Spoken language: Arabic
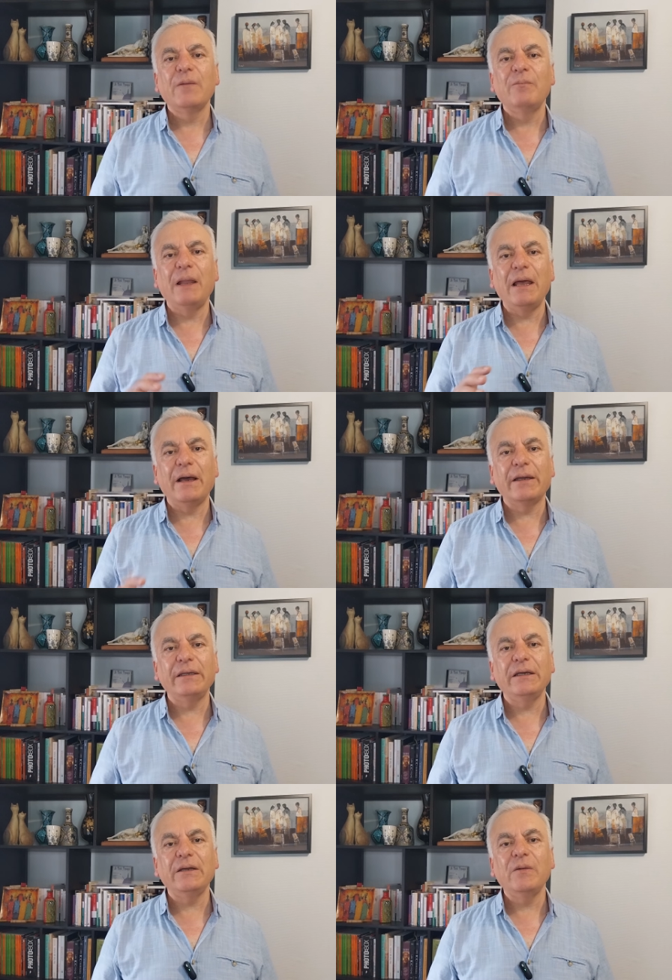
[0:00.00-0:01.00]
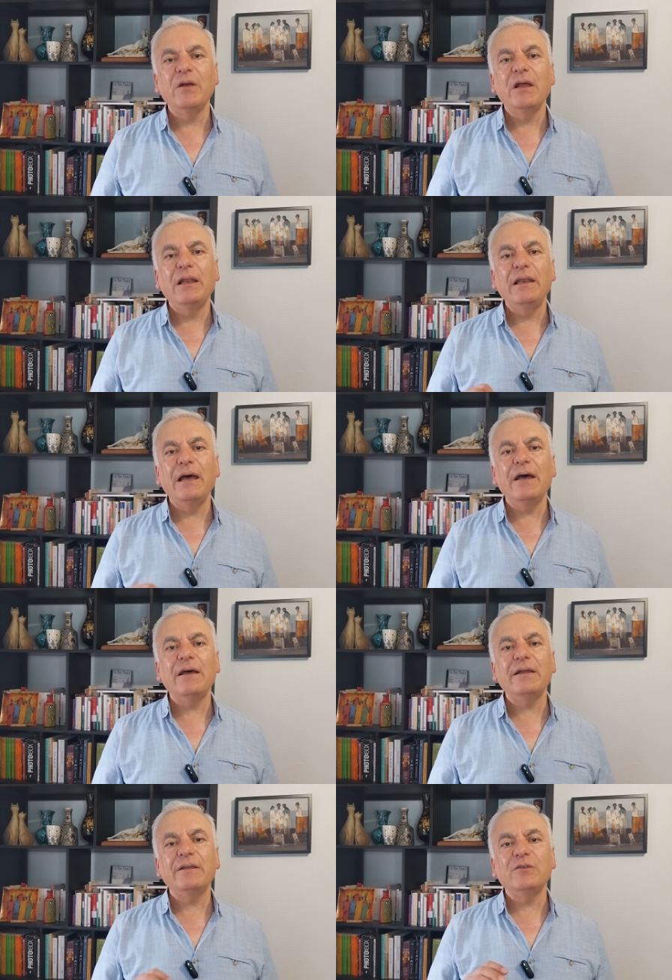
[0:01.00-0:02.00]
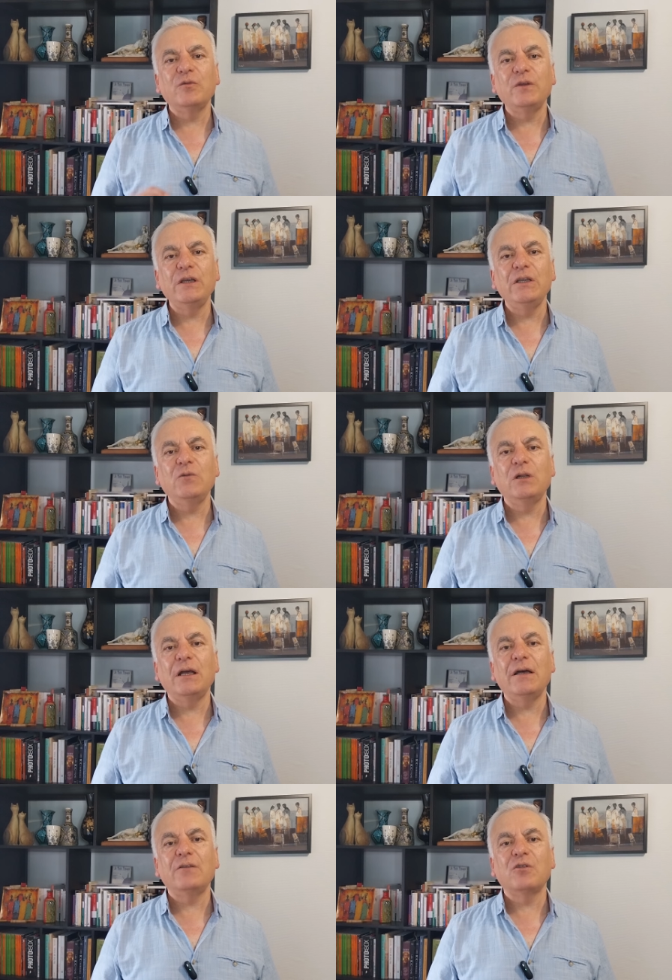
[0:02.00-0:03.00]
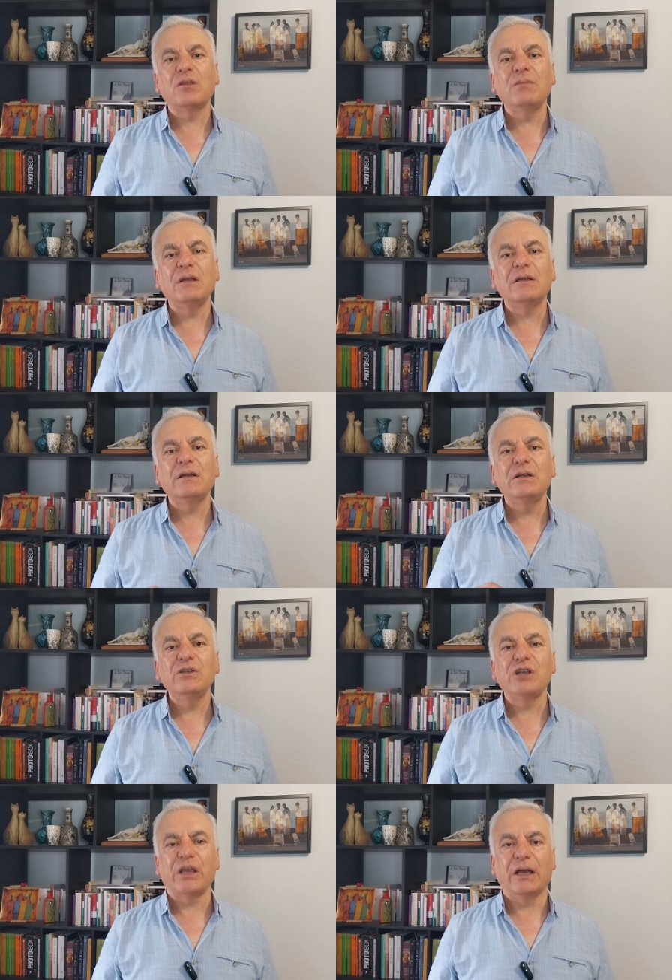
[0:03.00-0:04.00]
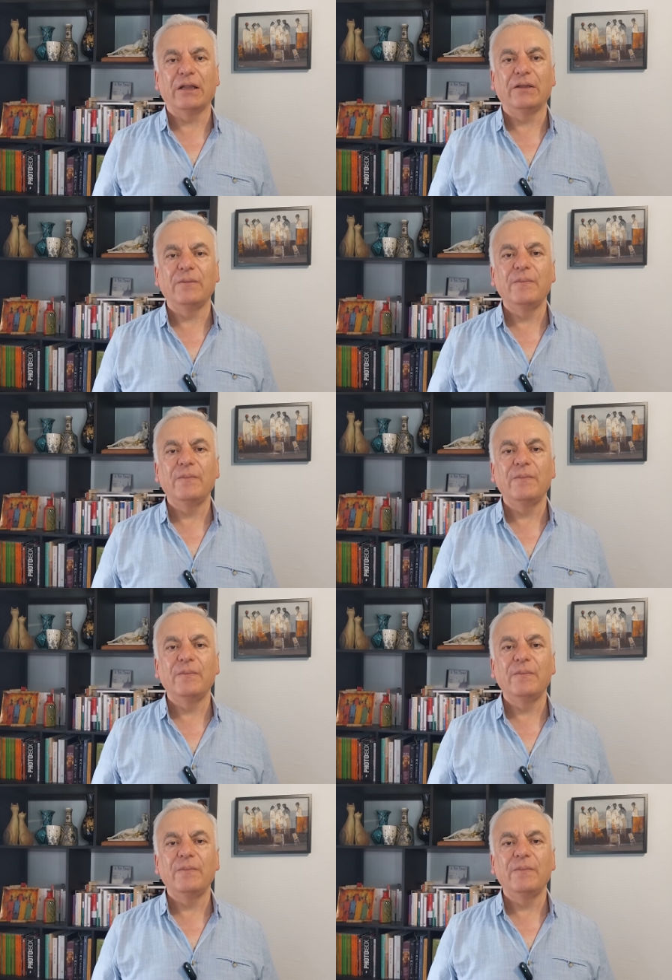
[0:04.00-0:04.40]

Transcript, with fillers: بلاغيه لا تفيد ولا تثمر شيئا